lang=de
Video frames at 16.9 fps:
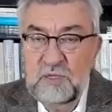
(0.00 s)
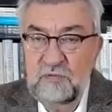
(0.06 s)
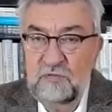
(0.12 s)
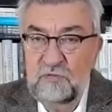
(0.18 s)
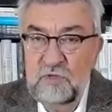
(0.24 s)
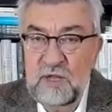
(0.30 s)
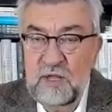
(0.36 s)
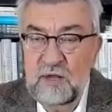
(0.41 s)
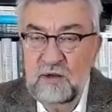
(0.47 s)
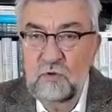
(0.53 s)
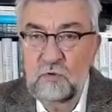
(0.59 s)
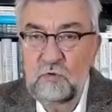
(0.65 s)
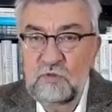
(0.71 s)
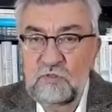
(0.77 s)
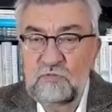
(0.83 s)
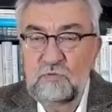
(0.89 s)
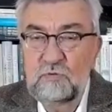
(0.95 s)
Da wird ein
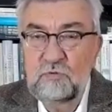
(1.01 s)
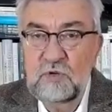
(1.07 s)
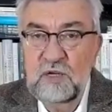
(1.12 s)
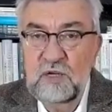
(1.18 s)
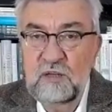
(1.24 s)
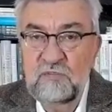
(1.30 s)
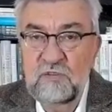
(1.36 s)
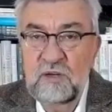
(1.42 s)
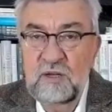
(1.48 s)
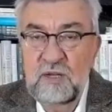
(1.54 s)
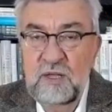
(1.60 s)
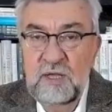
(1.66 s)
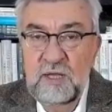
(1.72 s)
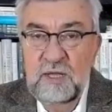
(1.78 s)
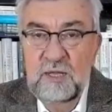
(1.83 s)
Großflughafen